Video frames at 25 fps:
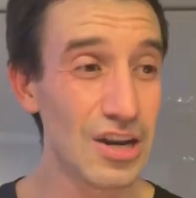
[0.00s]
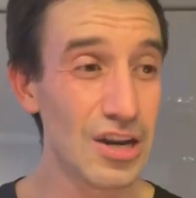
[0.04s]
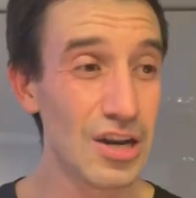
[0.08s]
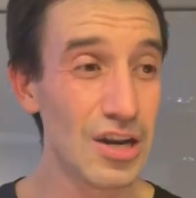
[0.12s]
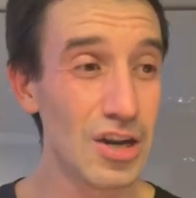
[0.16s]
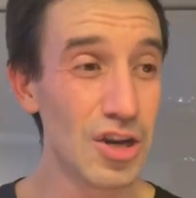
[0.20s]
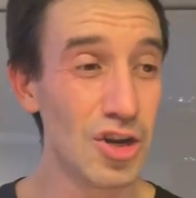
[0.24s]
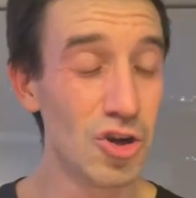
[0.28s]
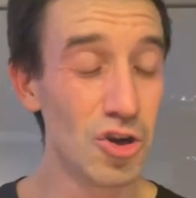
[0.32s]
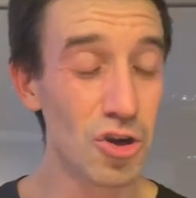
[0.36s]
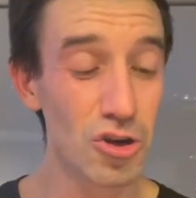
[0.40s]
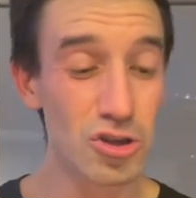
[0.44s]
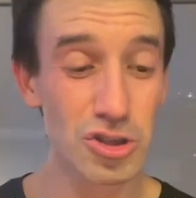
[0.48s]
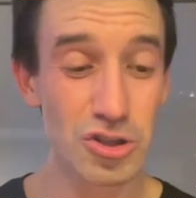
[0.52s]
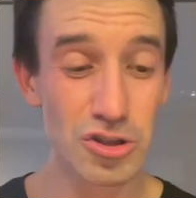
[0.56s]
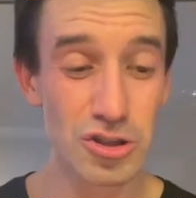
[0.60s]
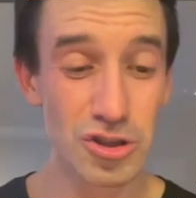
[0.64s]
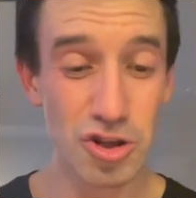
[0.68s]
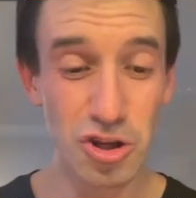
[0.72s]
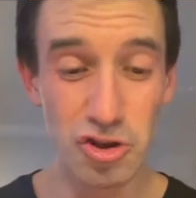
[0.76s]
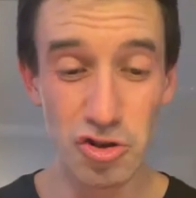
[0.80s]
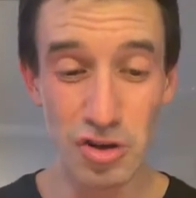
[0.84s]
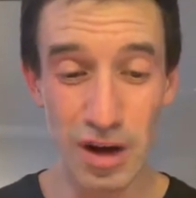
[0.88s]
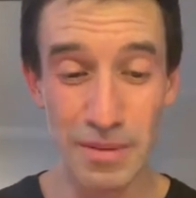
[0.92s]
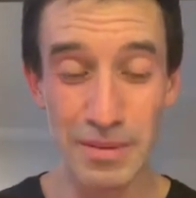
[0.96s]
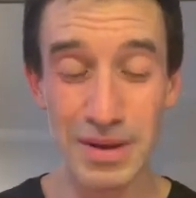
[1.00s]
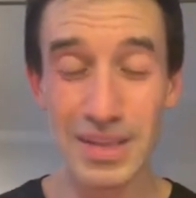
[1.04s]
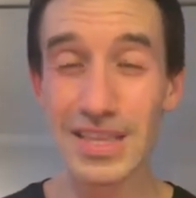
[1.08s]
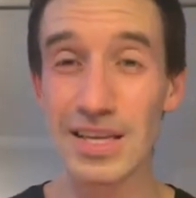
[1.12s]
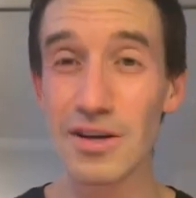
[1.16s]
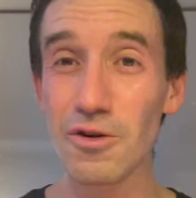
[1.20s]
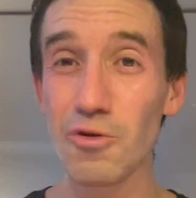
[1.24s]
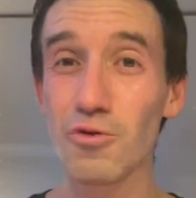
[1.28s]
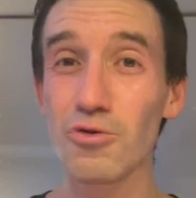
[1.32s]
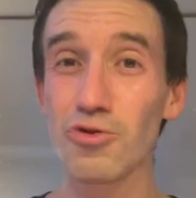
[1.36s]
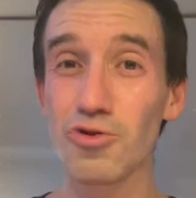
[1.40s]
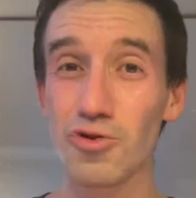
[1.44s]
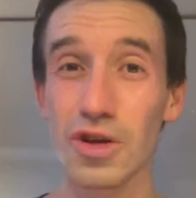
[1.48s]
no solamente
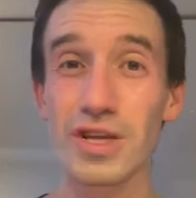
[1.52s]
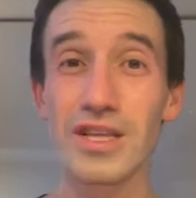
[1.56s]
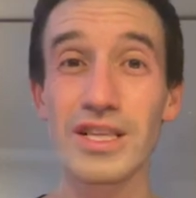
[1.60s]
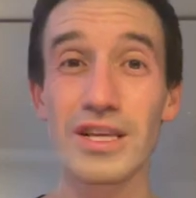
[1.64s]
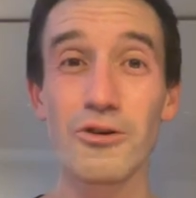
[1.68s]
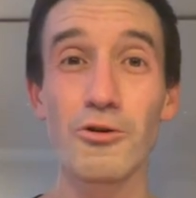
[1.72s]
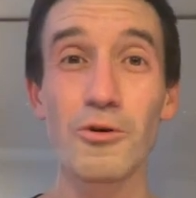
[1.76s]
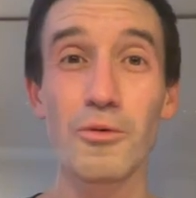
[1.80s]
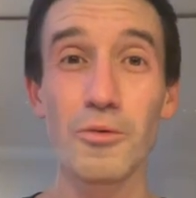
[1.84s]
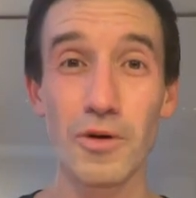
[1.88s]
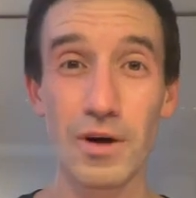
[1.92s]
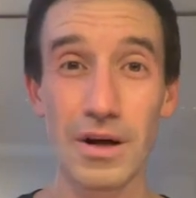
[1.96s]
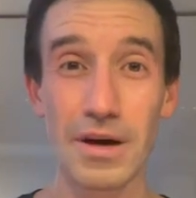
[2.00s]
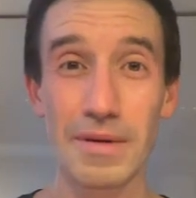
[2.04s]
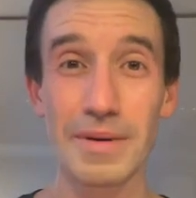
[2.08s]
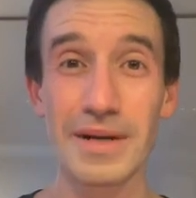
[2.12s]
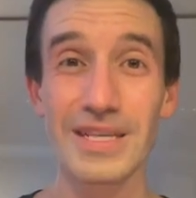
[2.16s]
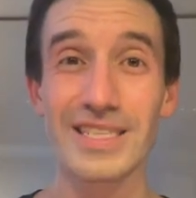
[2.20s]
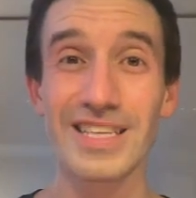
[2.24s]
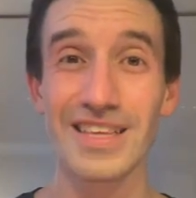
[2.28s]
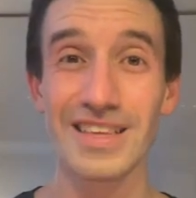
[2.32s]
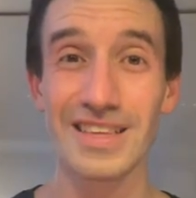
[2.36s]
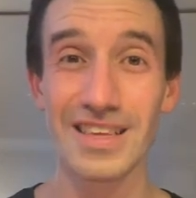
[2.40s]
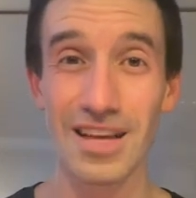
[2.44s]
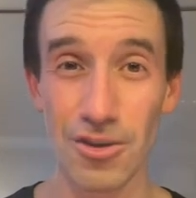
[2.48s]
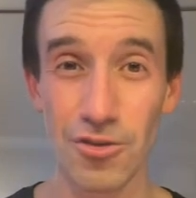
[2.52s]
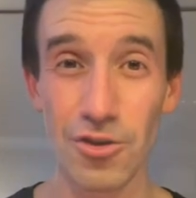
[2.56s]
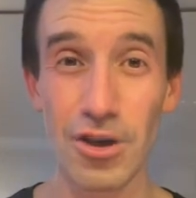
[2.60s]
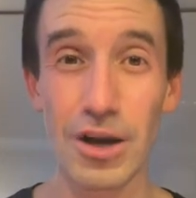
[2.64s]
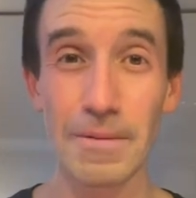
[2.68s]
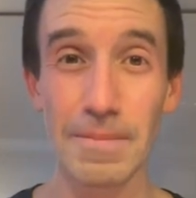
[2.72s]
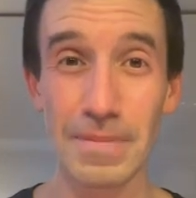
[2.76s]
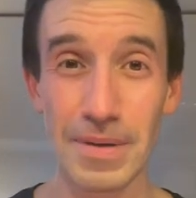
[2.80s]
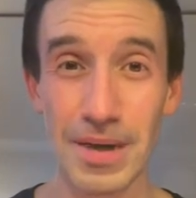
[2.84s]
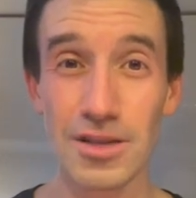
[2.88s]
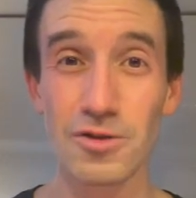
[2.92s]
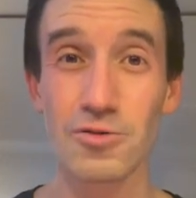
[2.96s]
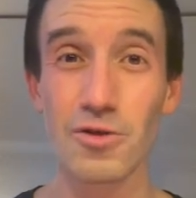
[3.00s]
juntó este grupo de presentadores
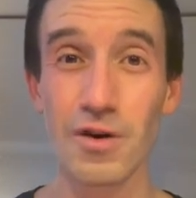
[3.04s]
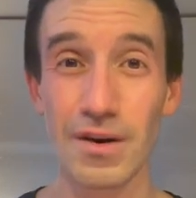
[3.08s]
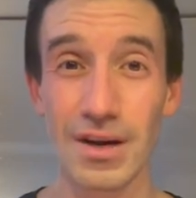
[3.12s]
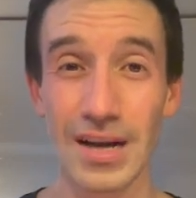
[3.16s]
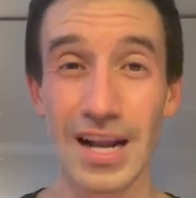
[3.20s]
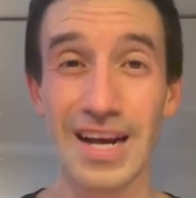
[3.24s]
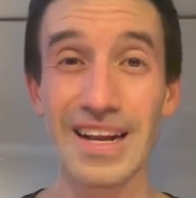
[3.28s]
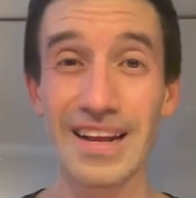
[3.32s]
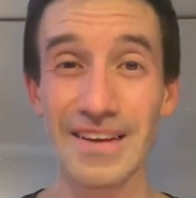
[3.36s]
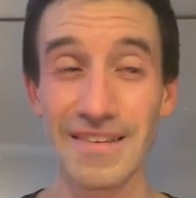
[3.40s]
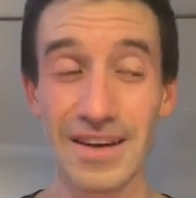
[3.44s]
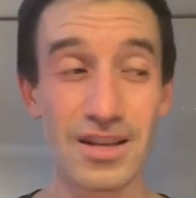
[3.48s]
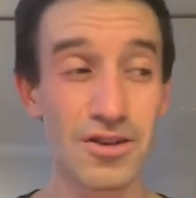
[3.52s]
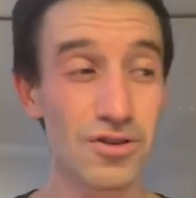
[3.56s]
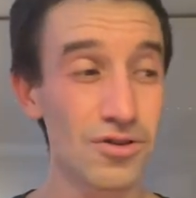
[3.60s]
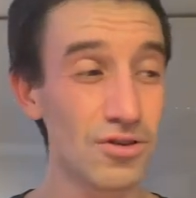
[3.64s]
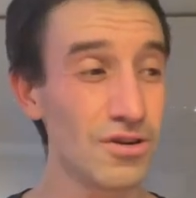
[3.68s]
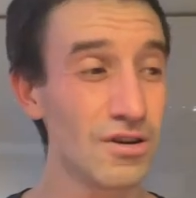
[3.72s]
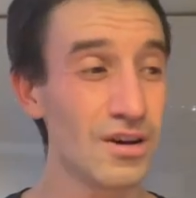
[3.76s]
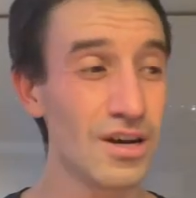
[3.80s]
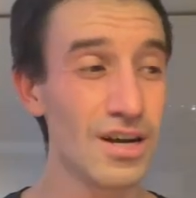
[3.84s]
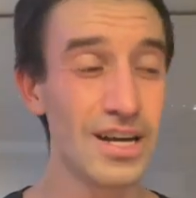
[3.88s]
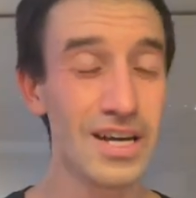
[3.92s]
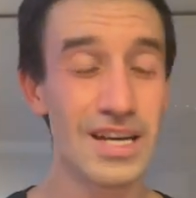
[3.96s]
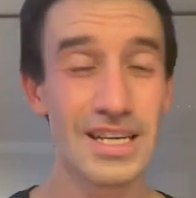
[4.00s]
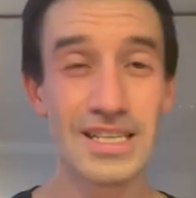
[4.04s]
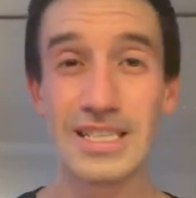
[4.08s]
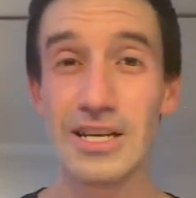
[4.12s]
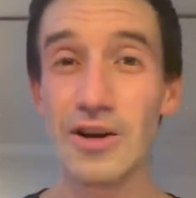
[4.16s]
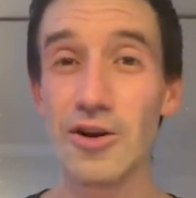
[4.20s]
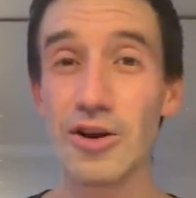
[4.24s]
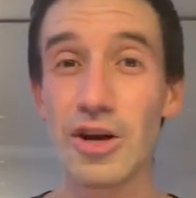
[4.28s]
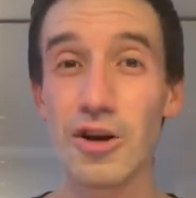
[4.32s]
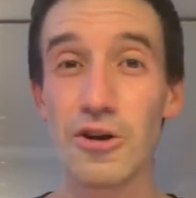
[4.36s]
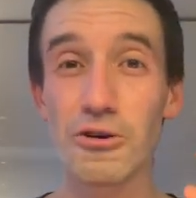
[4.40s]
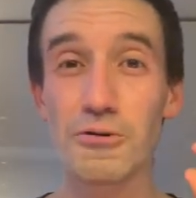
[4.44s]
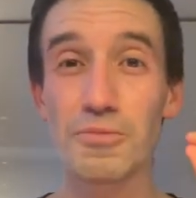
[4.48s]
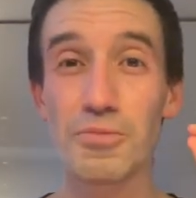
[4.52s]
para su gran evento, sino
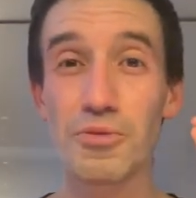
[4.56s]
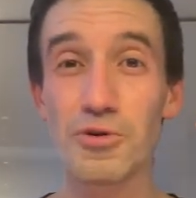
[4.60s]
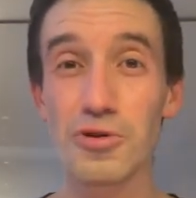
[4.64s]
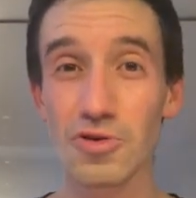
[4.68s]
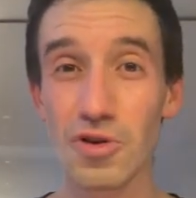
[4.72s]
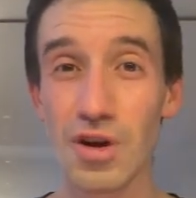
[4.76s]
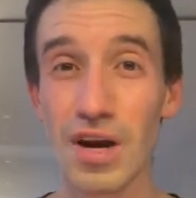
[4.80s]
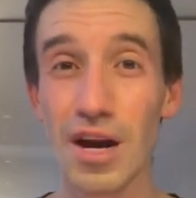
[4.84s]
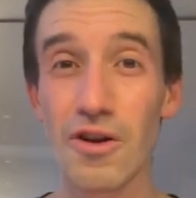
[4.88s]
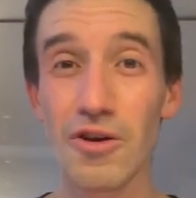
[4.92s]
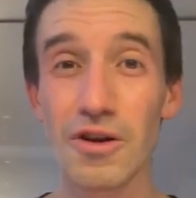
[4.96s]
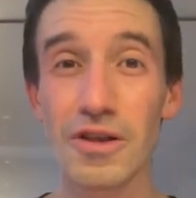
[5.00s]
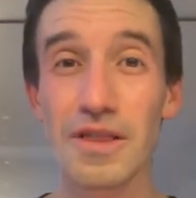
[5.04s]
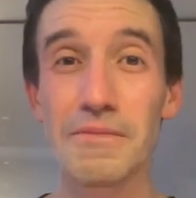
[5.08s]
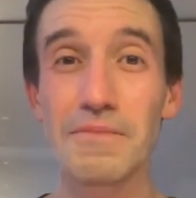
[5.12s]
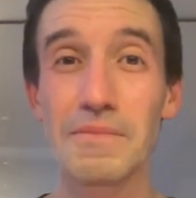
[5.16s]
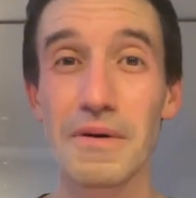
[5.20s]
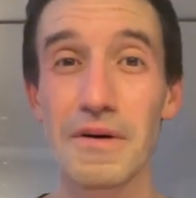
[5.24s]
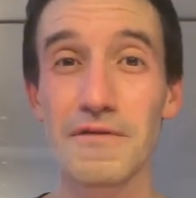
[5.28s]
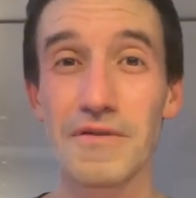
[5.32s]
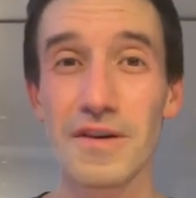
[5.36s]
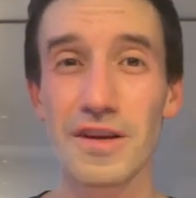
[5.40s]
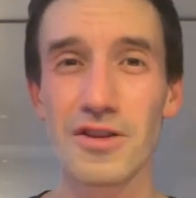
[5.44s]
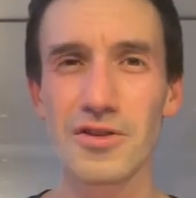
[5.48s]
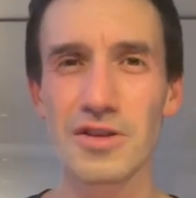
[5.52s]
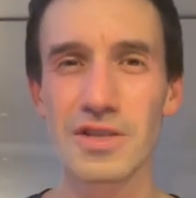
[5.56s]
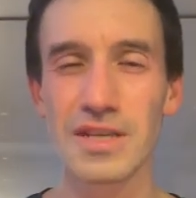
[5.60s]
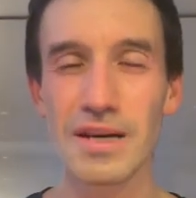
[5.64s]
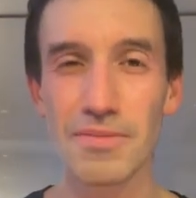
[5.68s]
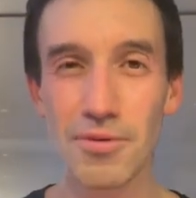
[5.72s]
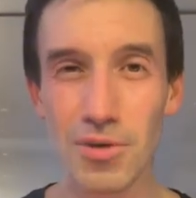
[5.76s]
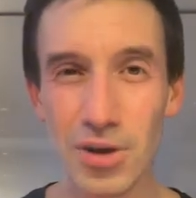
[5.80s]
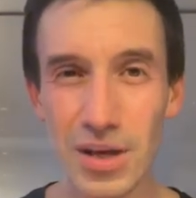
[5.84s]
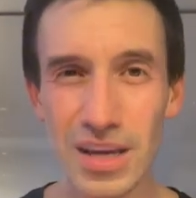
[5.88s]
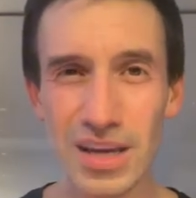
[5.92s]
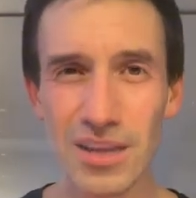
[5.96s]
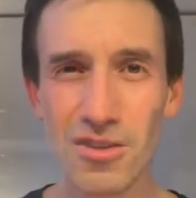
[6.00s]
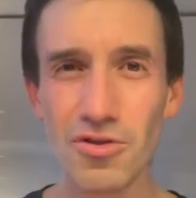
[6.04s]
que nos puso en el orden perfecto. Decía,
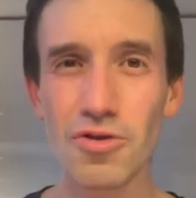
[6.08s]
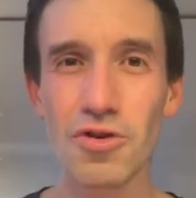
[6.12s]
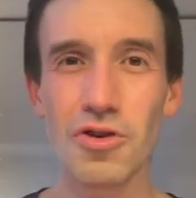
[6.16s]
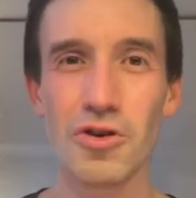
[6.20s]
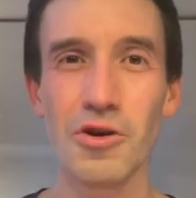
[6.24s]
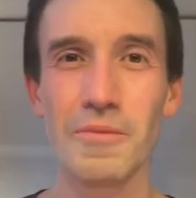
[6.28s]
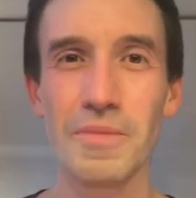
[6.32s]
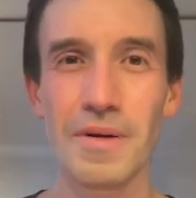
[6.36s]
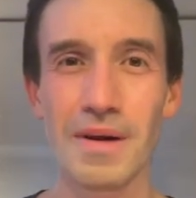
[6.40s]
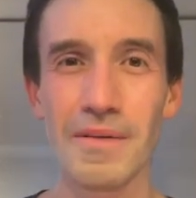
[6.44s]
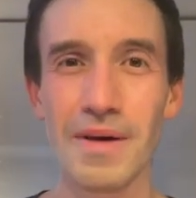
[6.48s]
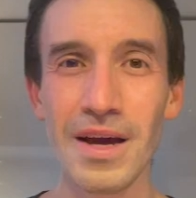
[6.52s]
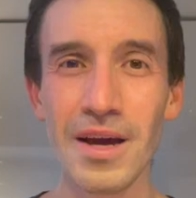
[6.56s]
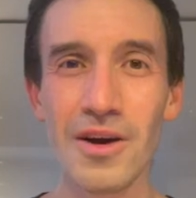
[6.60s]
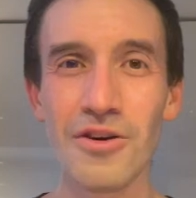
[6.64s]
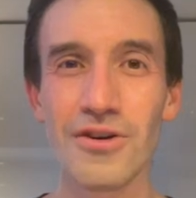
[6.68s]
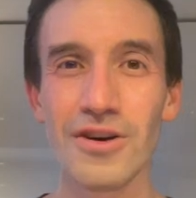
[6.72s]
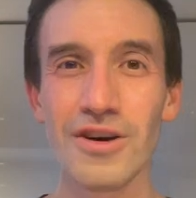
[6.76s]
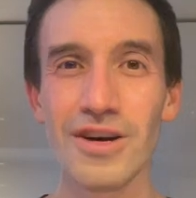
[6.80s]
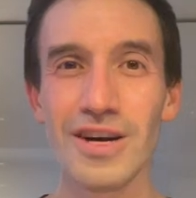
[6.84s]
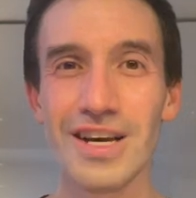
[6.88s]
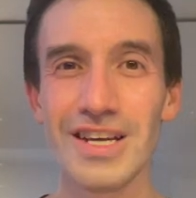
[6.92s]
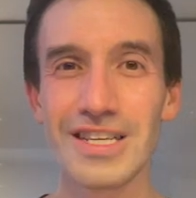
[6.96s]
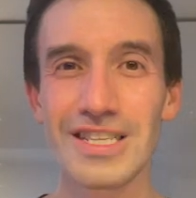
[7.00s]
¿por qué estoy yo primero?